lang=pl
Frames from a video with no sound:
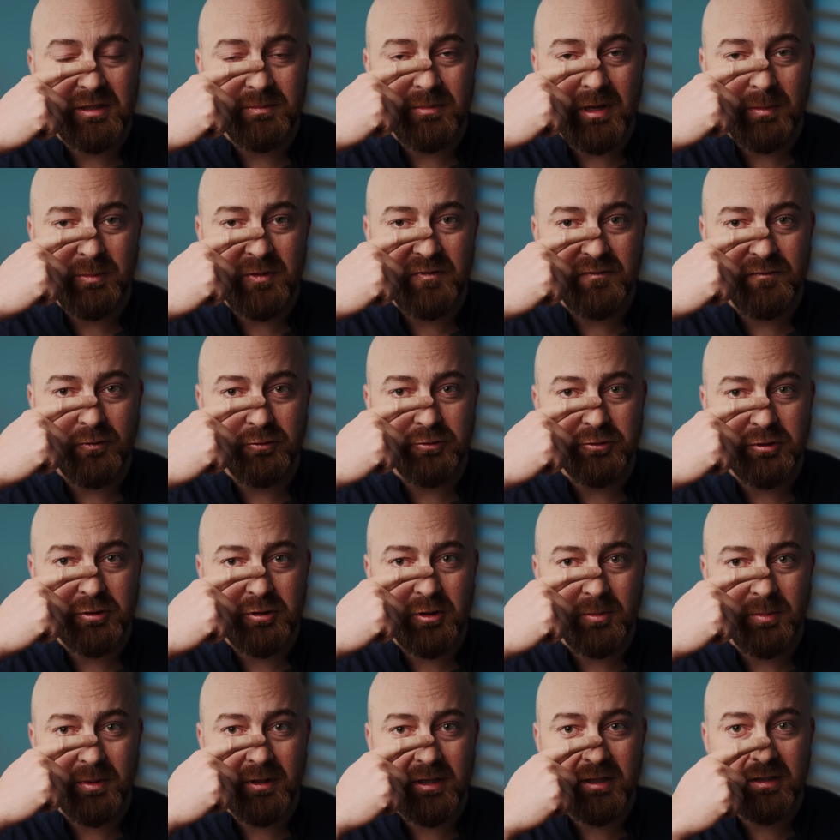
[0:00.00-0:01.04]
mamy
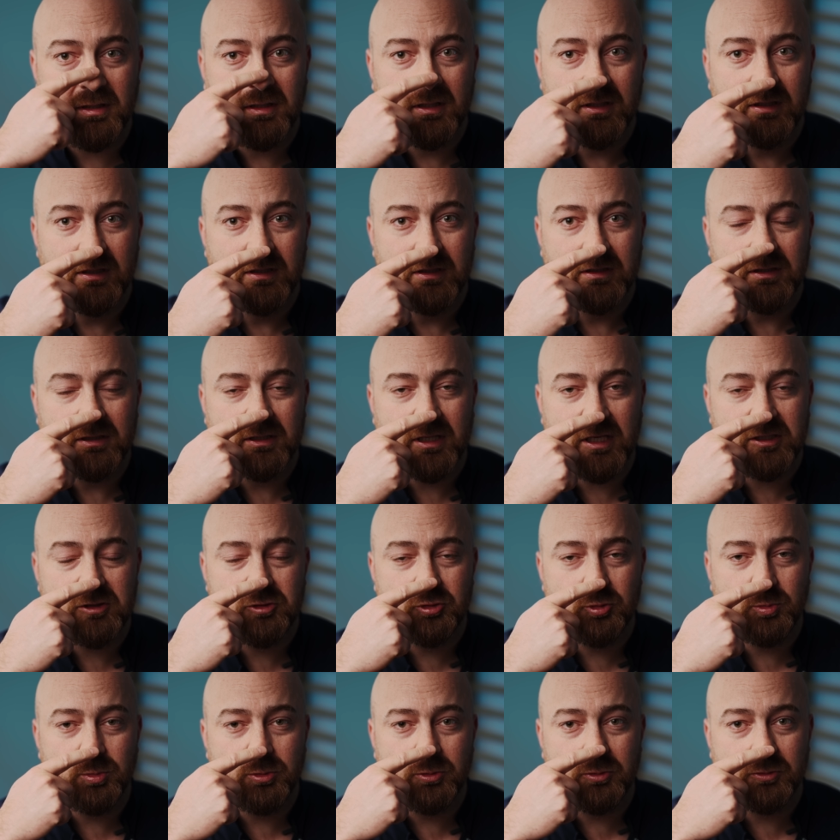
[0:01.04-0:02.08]
wątrobę, na
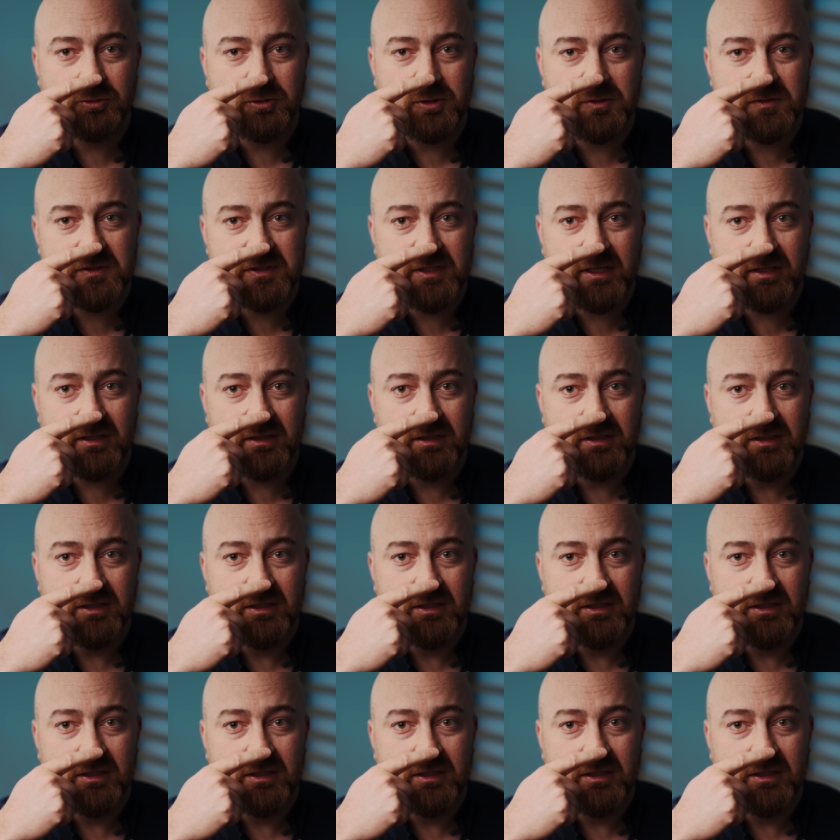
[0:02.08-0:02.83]
czubku nosa